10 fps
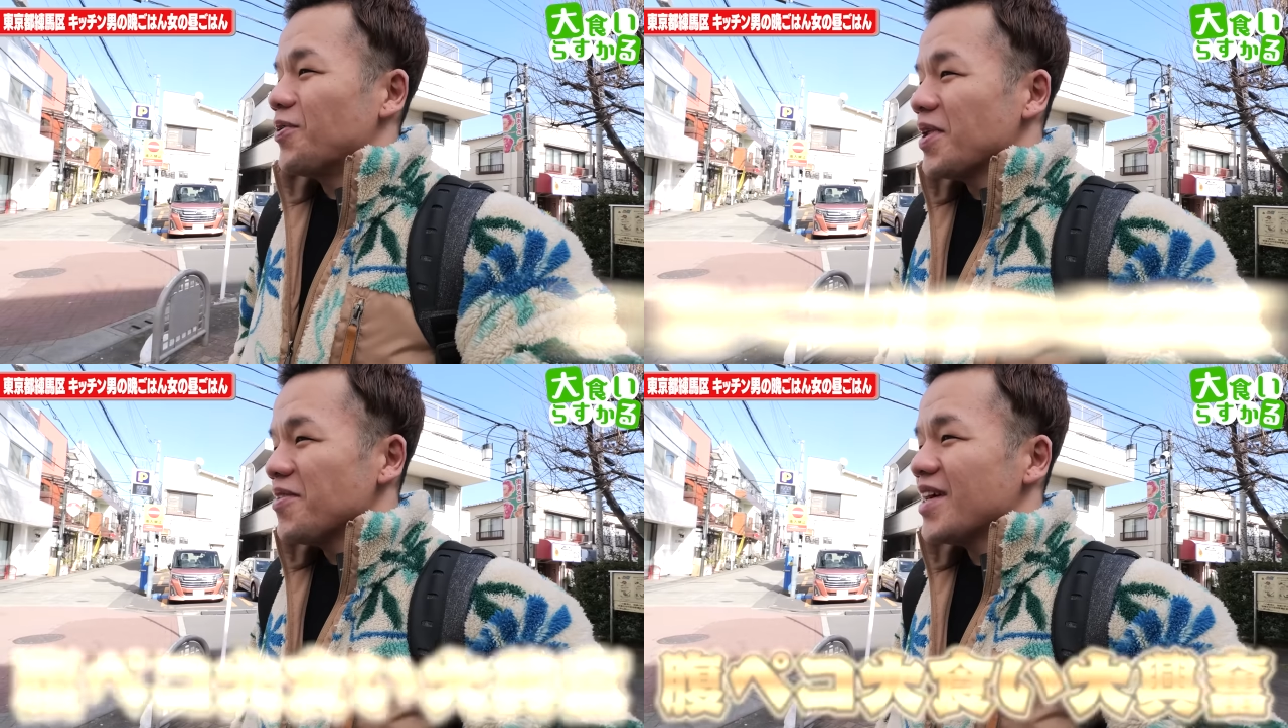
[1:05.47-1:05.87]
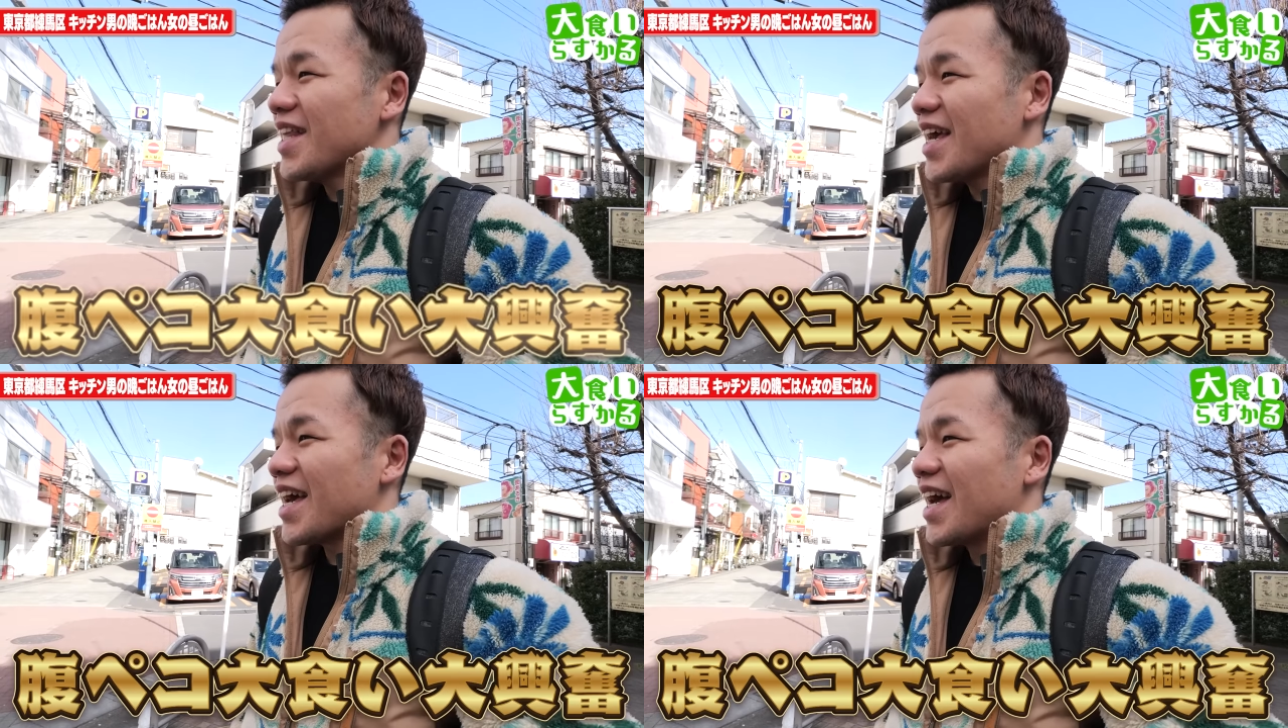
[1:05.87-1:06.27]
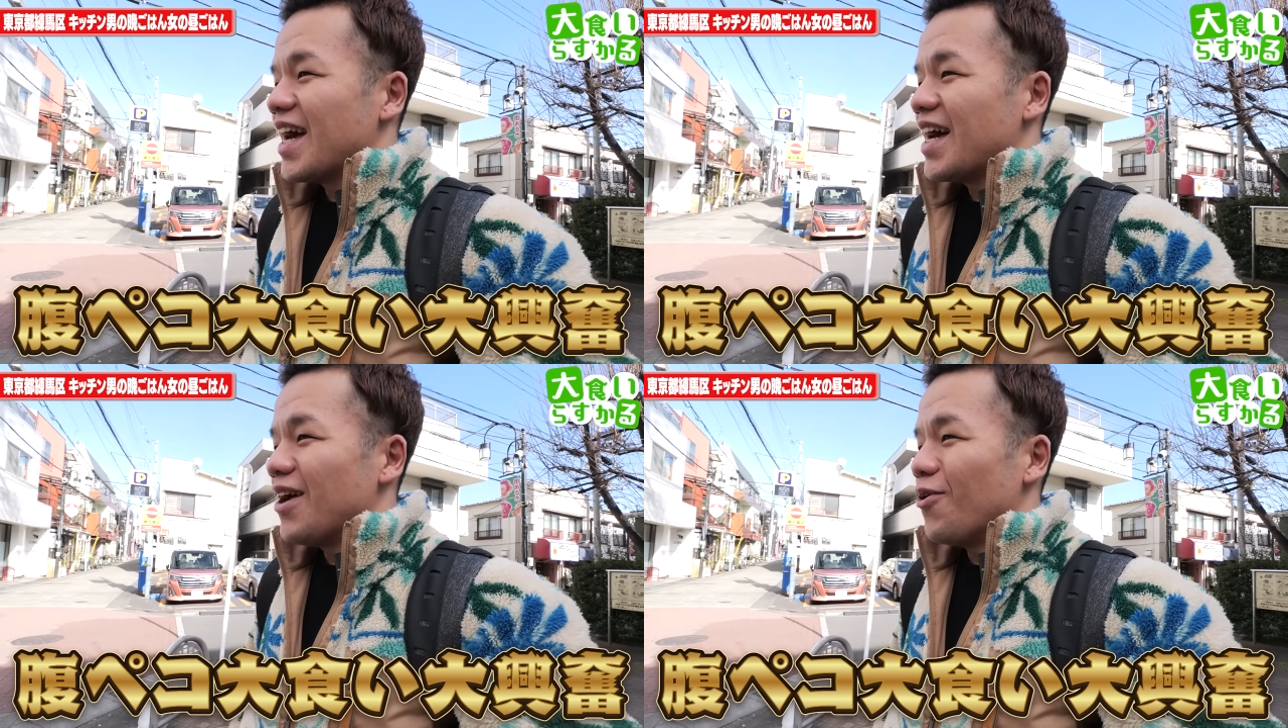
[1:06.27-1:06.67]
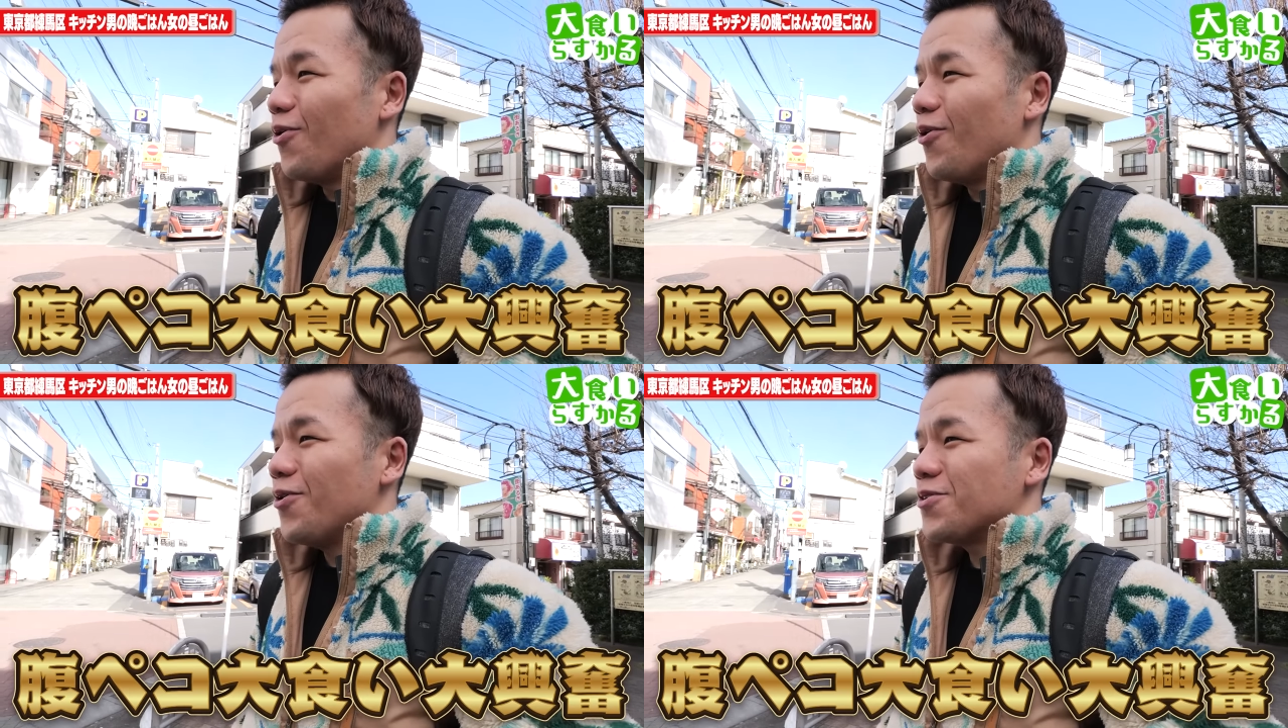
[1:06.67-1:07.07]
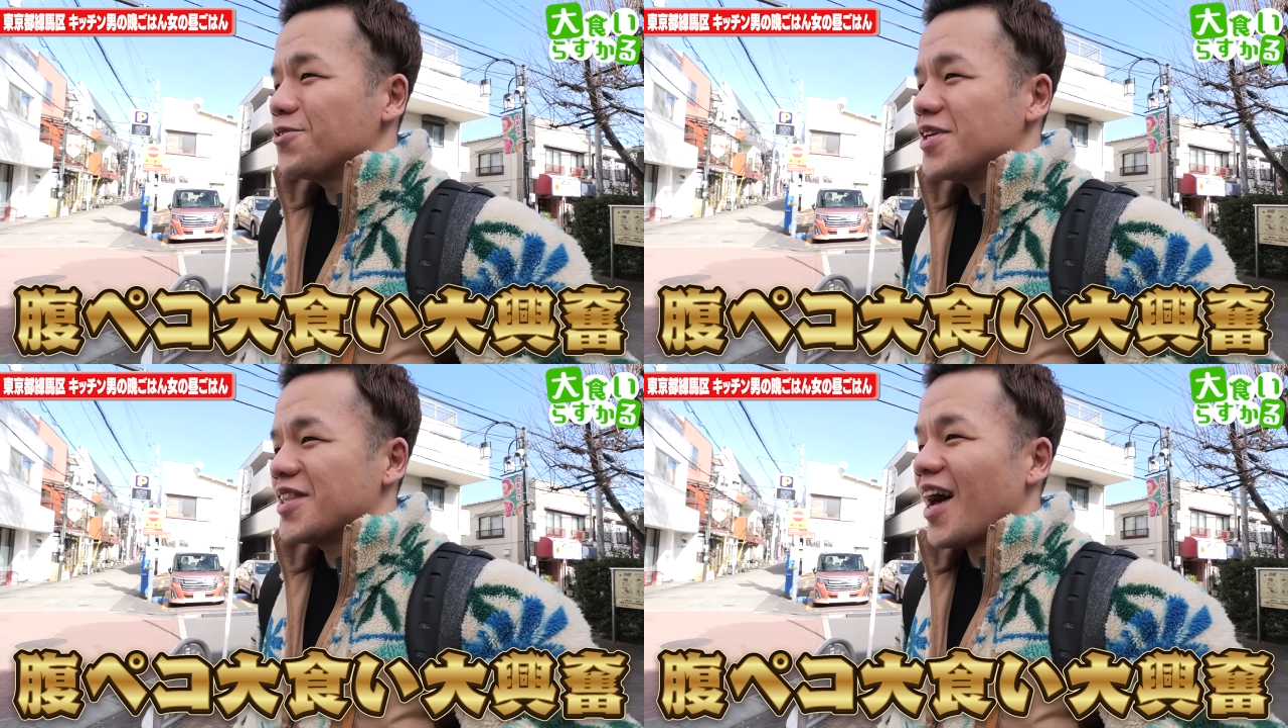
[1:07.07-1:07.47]
これはね大
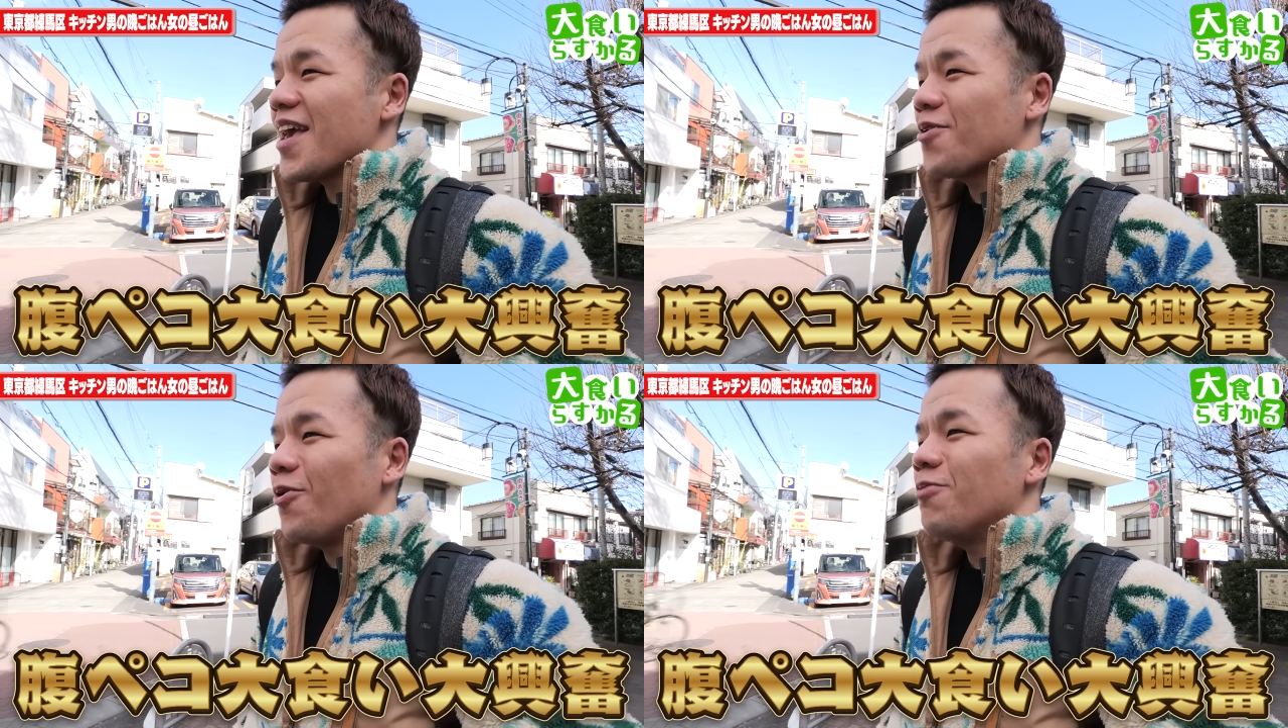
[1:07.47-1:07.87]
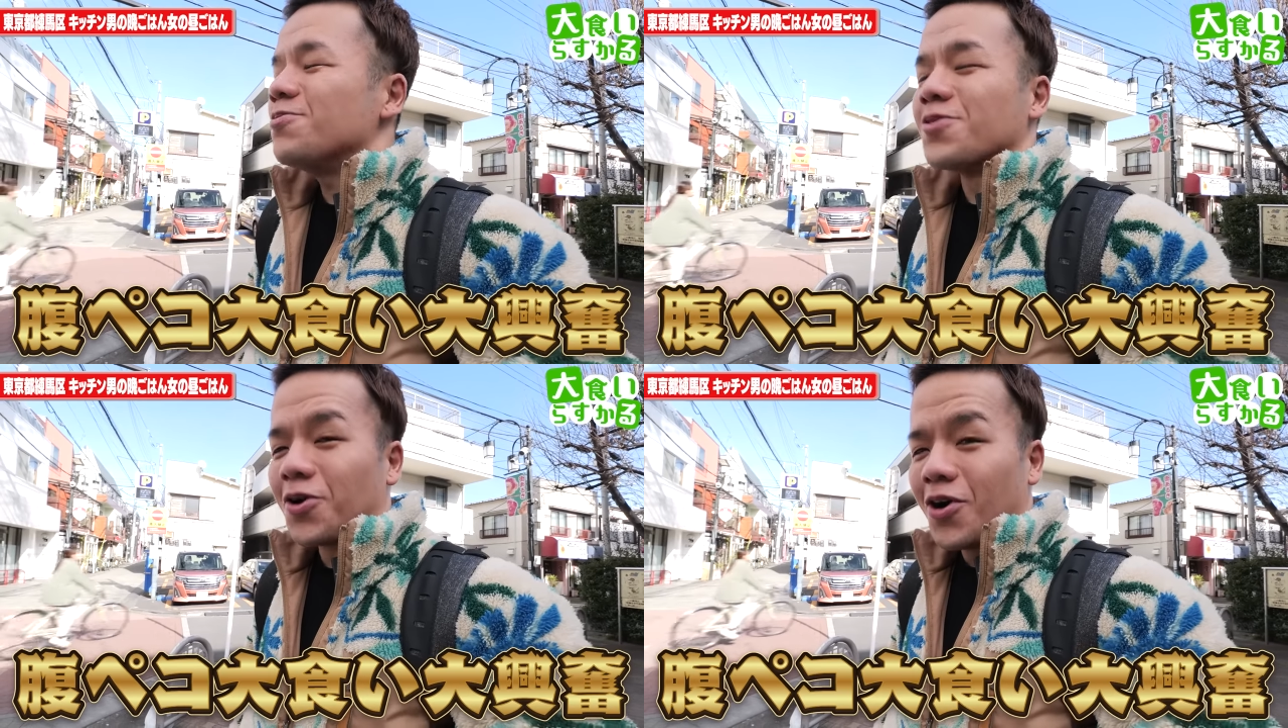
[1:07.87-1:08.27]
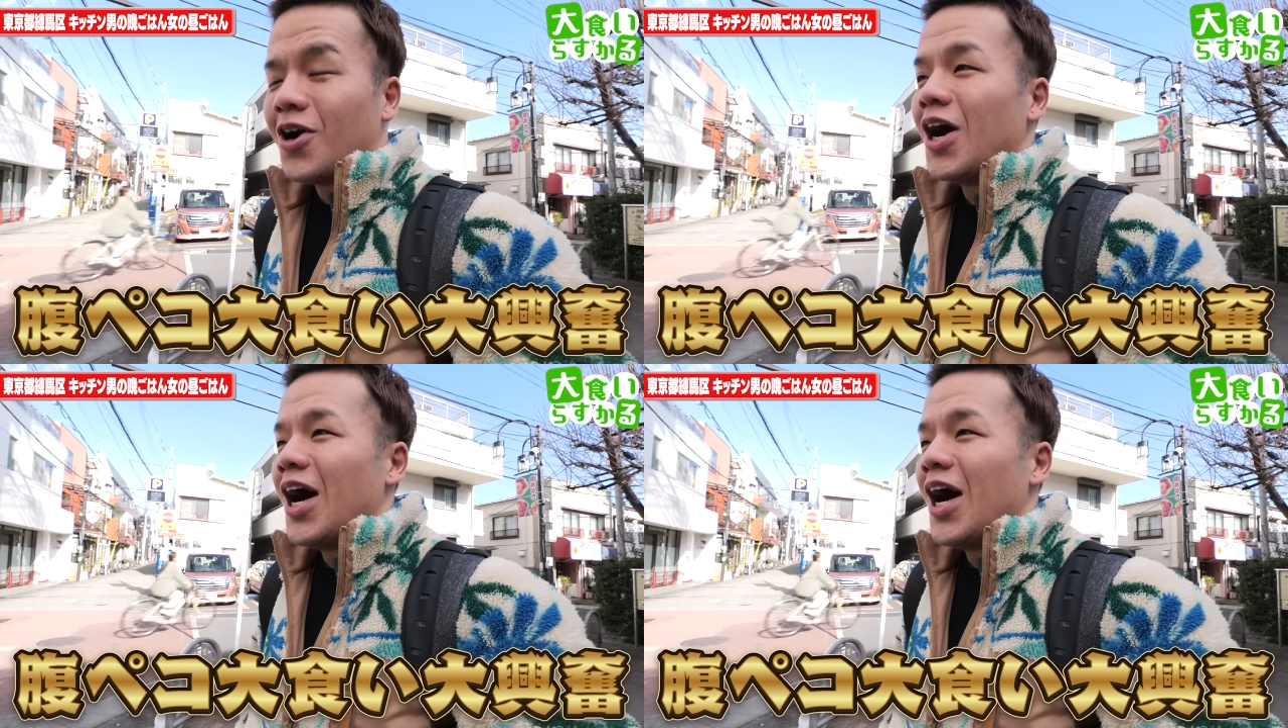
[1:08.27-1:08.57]
食い大興奮よ。